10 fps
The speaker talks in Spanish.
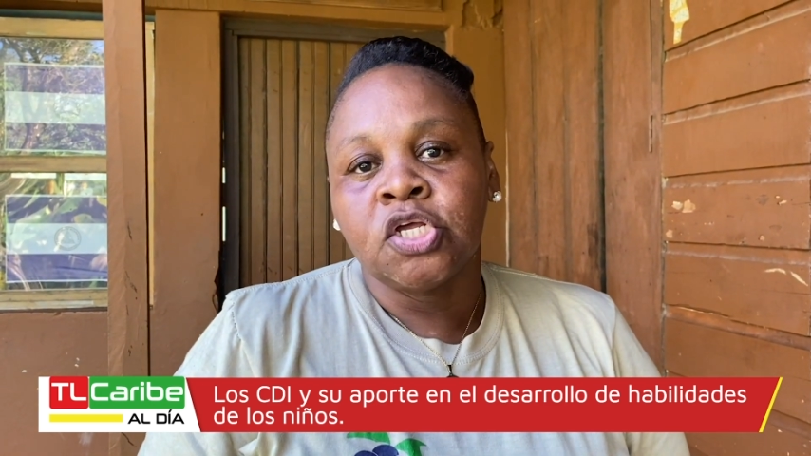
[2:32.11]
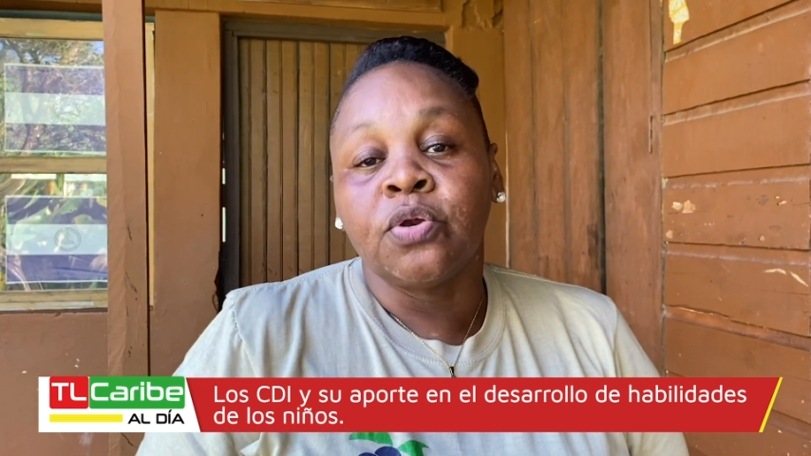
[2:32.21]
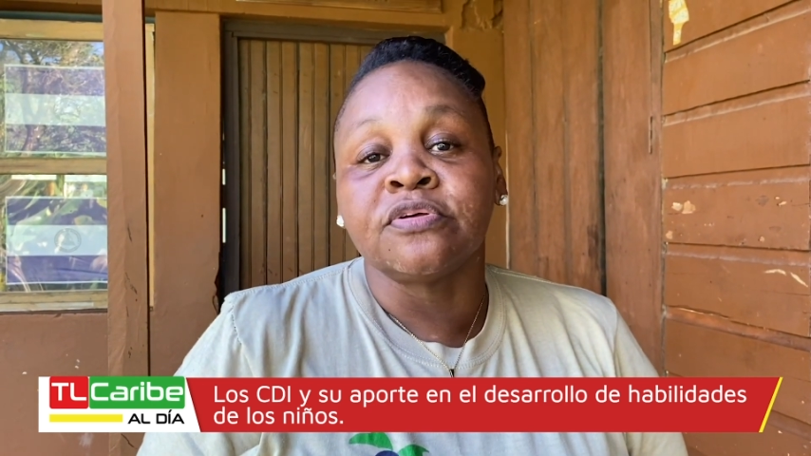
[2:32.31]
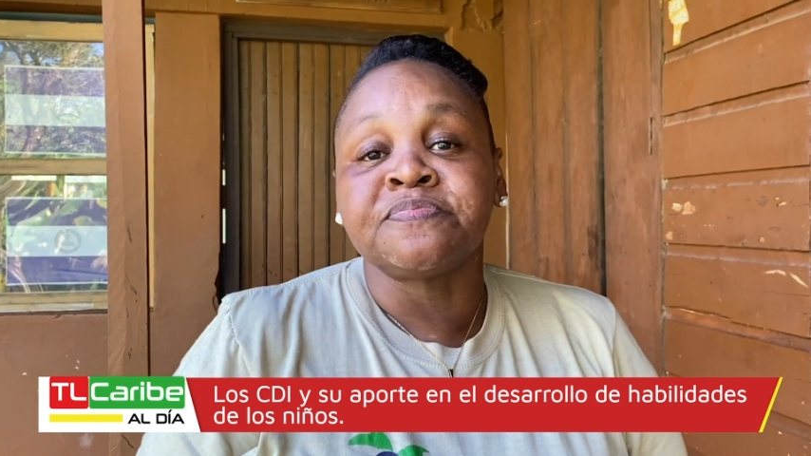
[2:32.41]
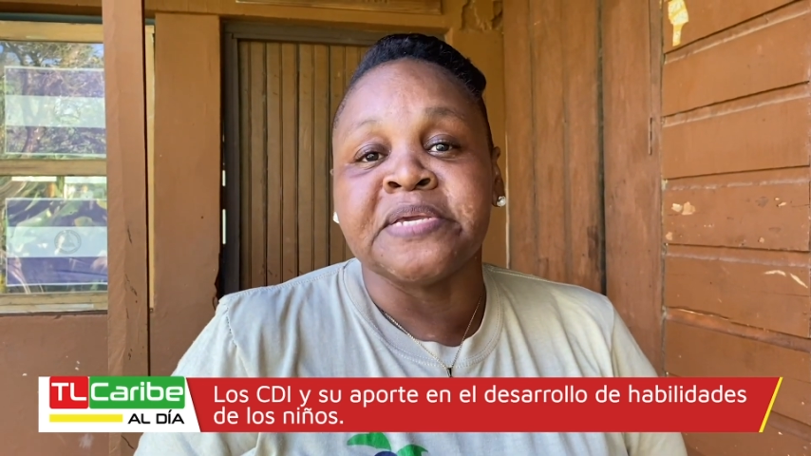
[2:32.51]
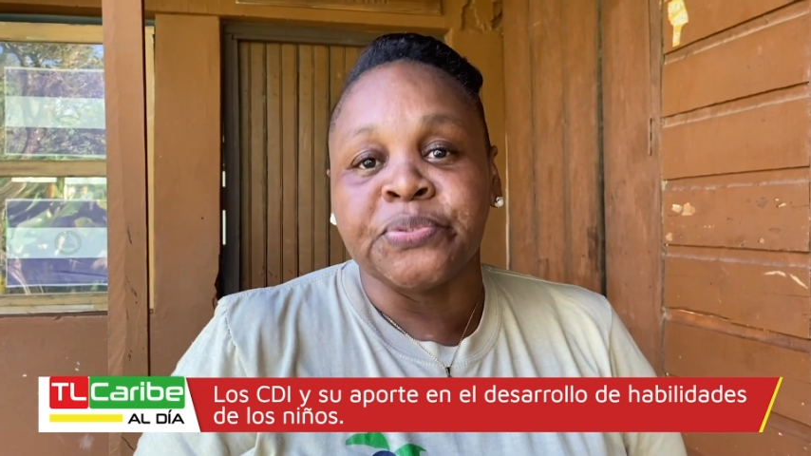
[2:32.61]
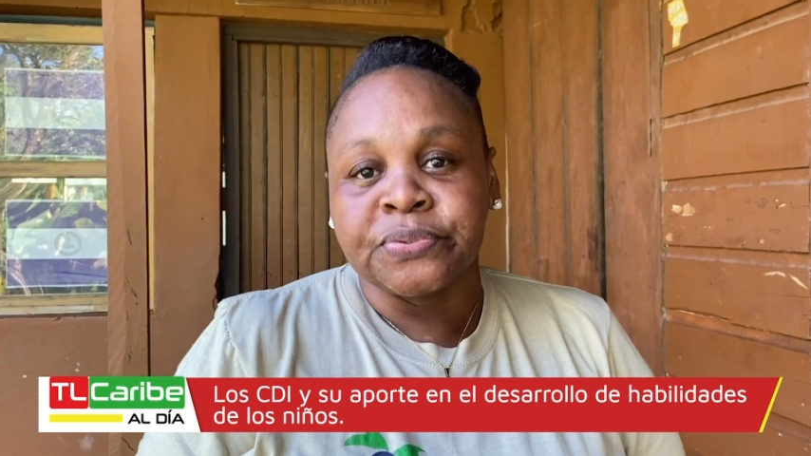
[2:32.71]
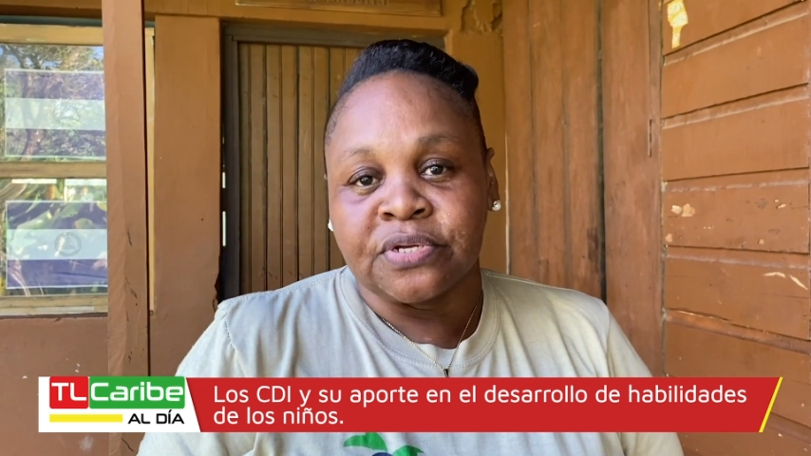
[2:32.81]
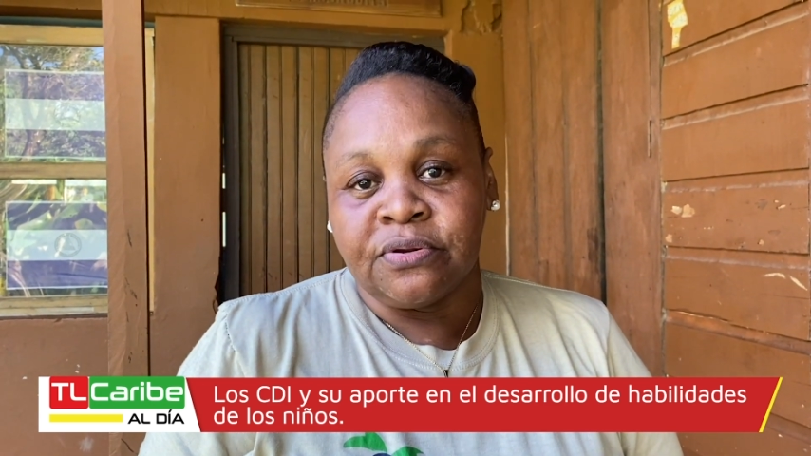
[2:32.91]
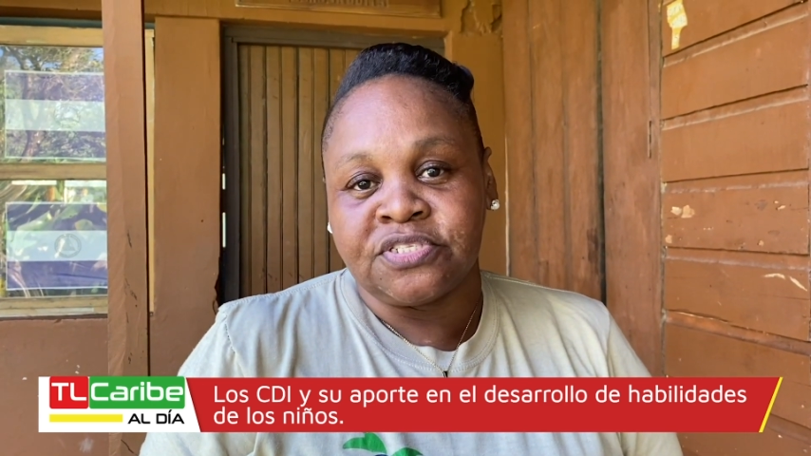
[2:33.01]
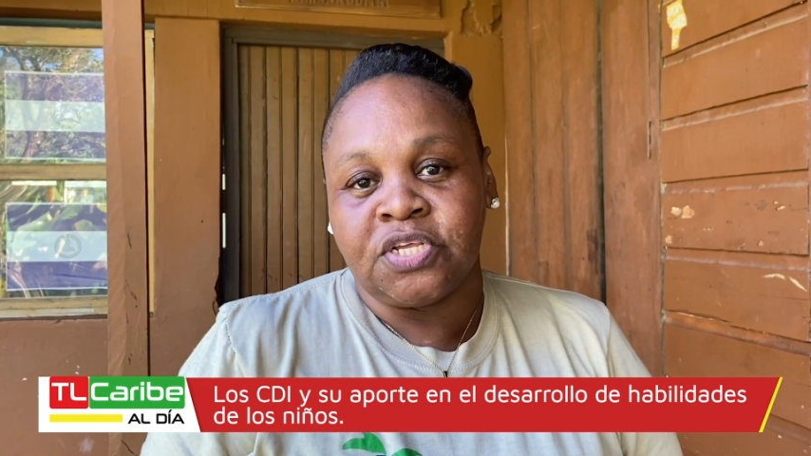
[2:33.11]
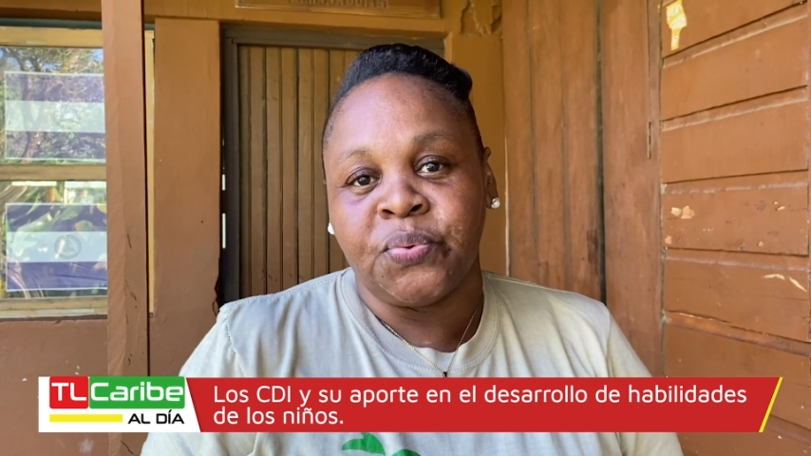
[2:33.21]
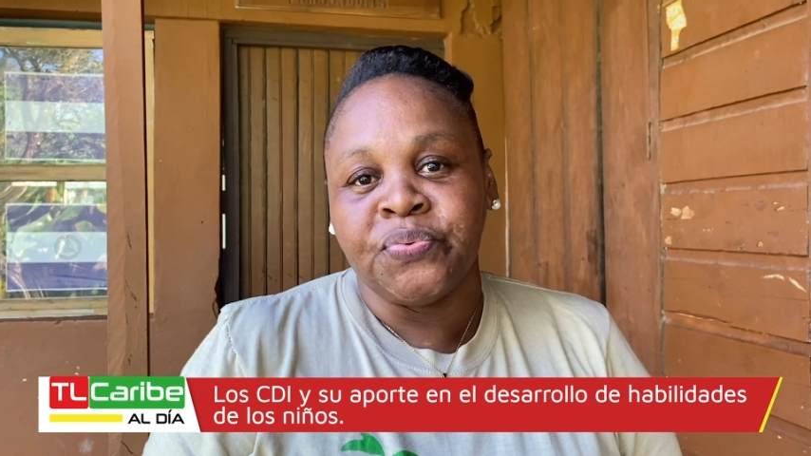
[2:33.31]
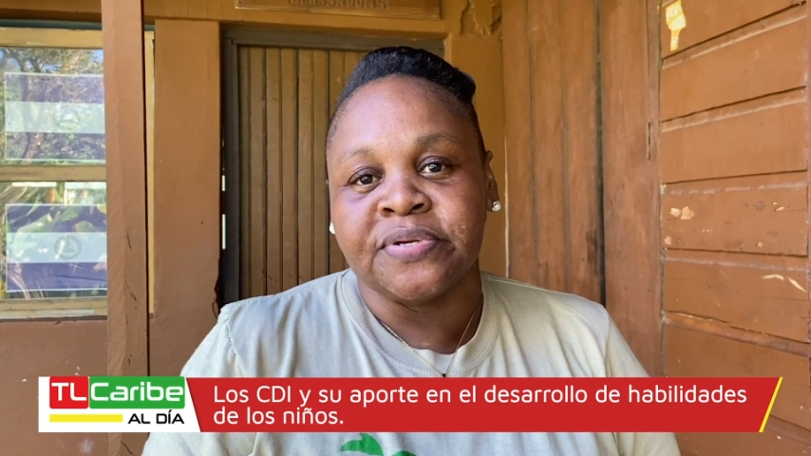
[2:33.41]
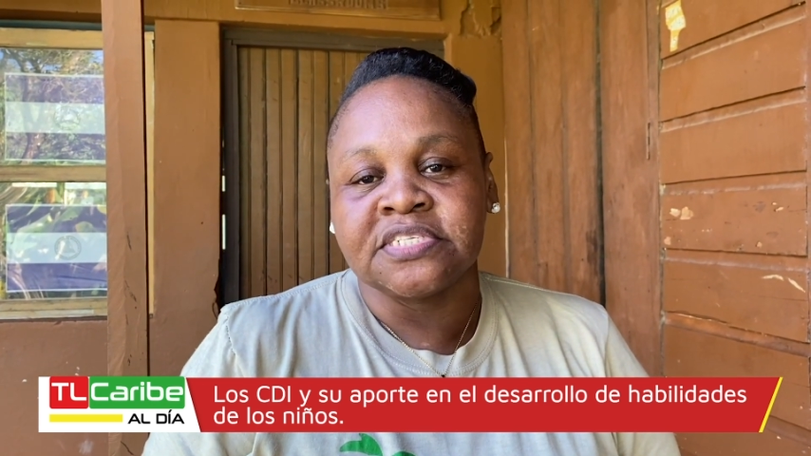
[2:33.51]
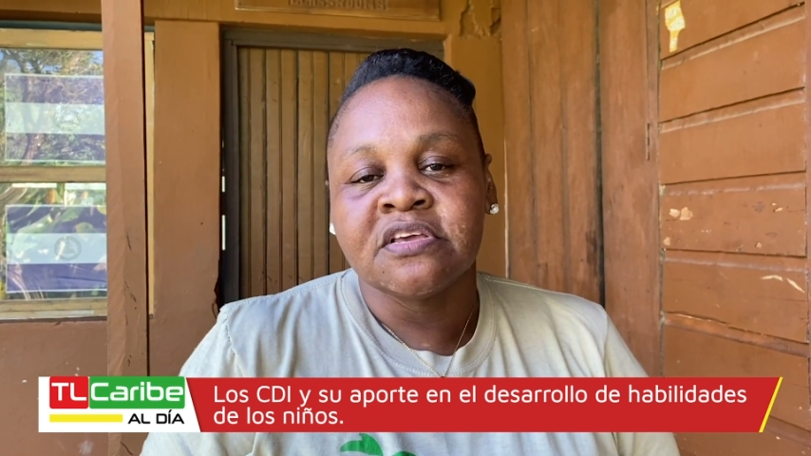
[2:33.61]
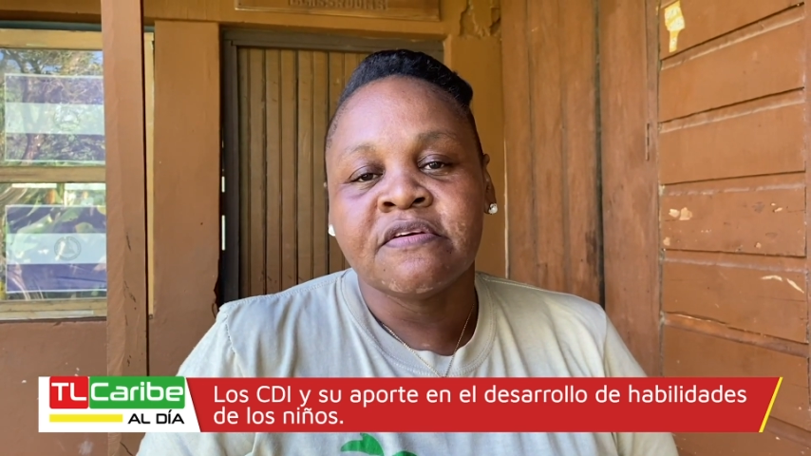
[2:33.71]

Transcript: los minutos, los segundos,